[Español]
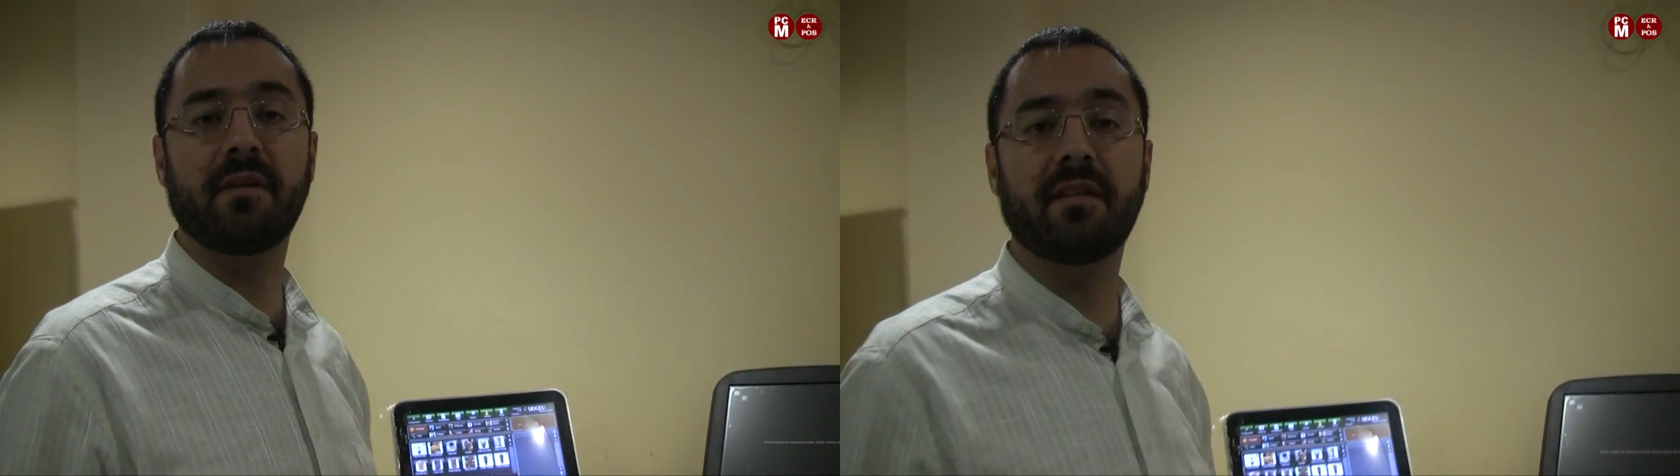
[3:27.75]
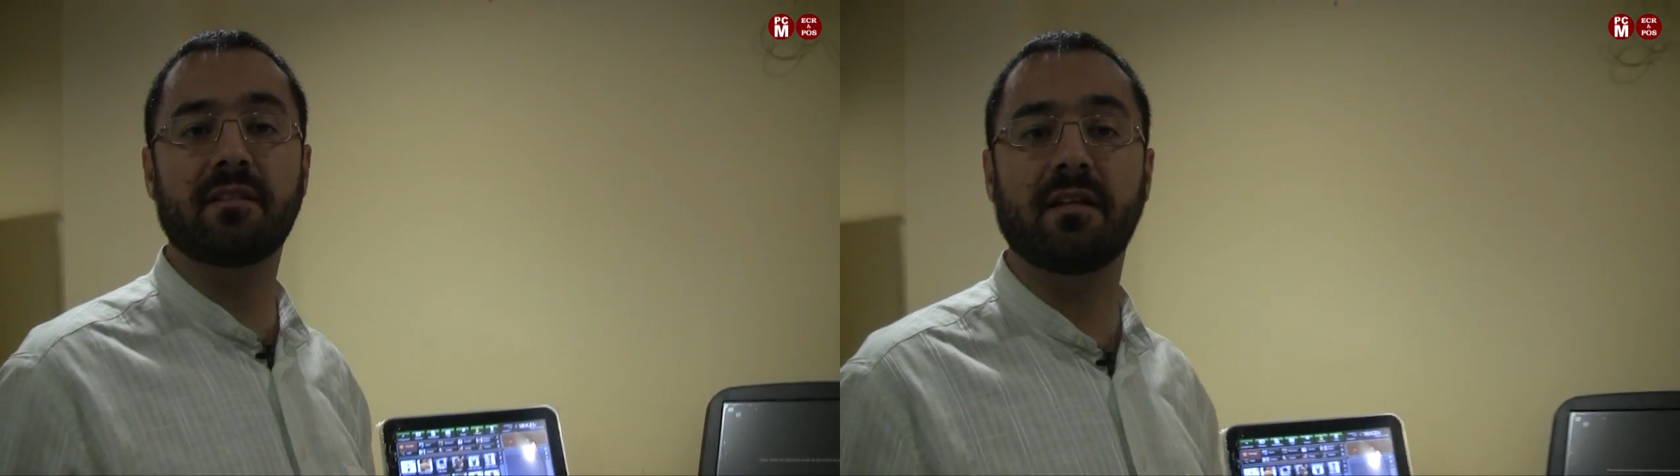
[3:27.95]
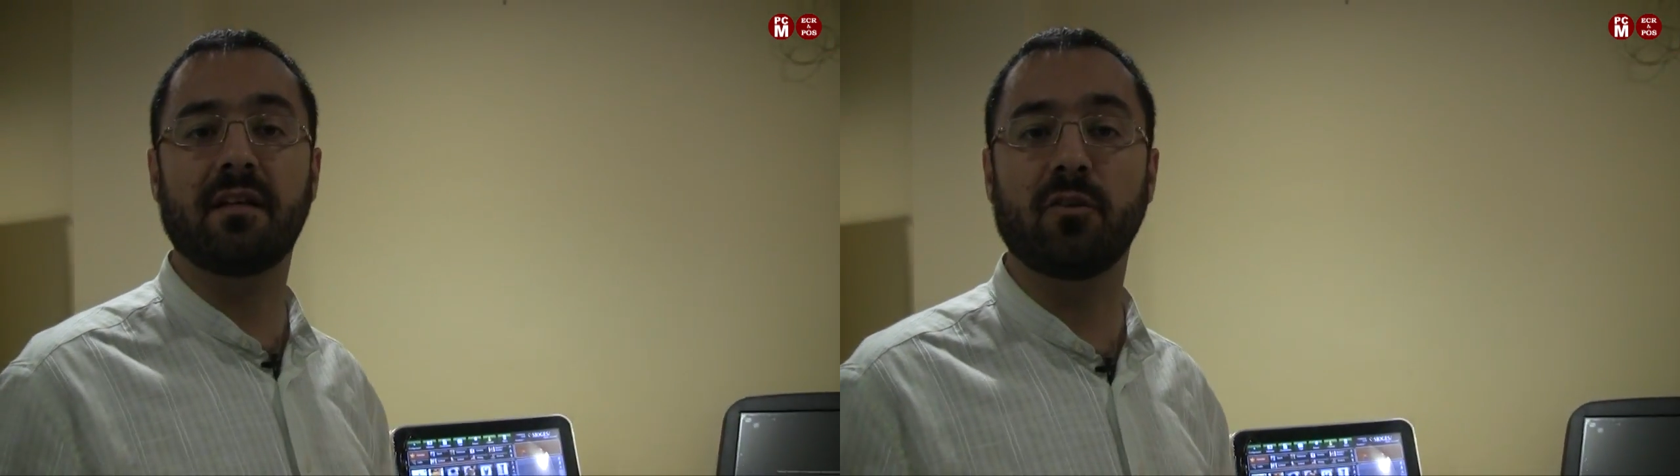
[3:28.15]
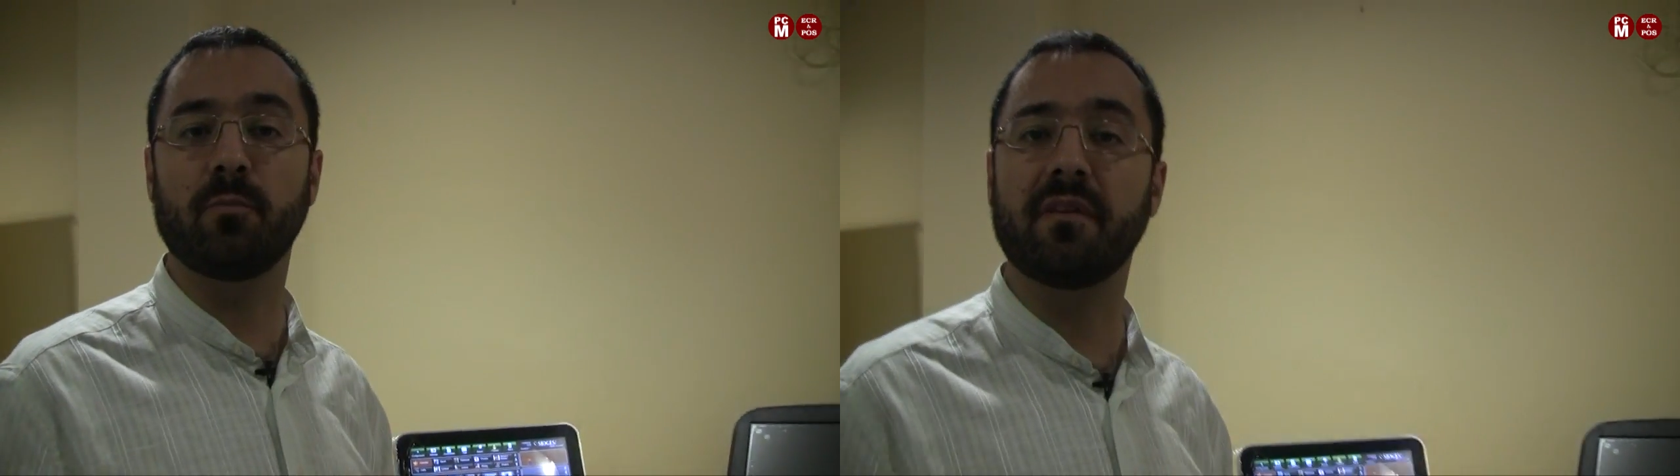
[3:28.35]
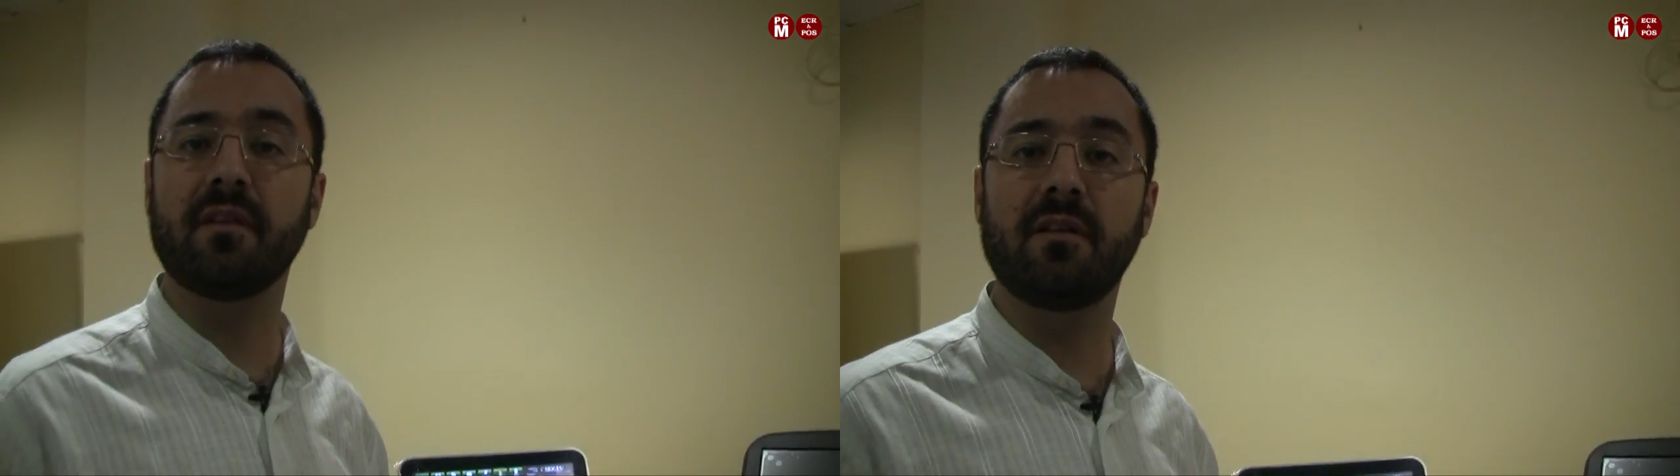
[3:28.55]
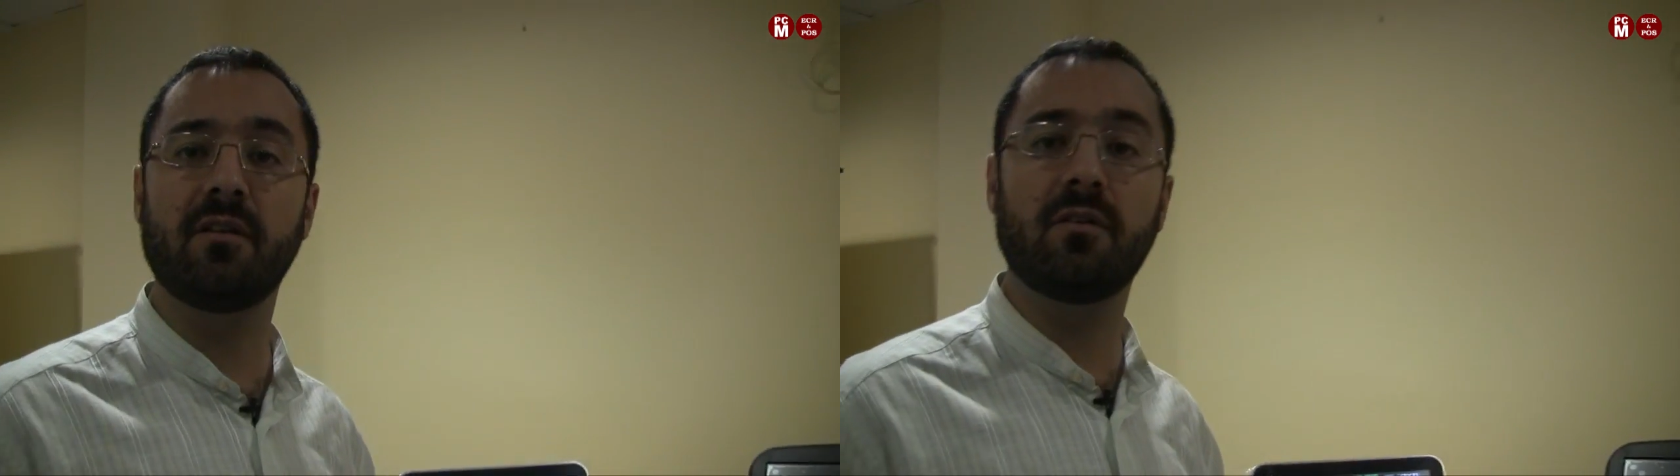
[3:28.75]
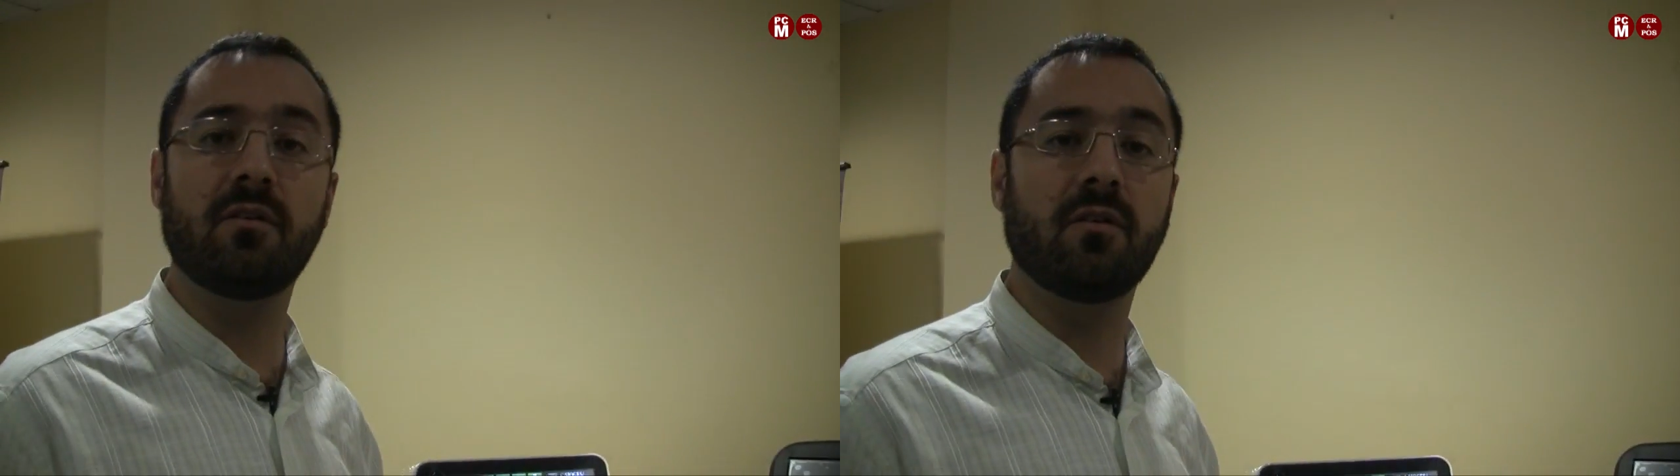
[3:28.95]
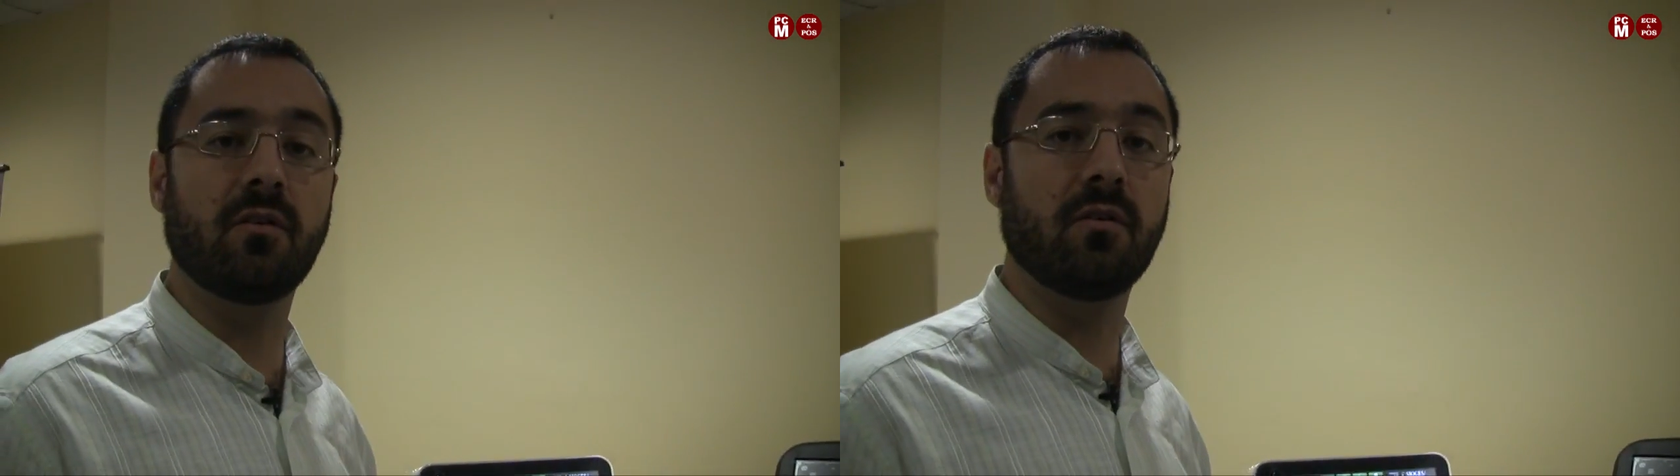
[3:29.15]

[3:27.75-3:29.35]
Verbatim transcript: ventas a domicilio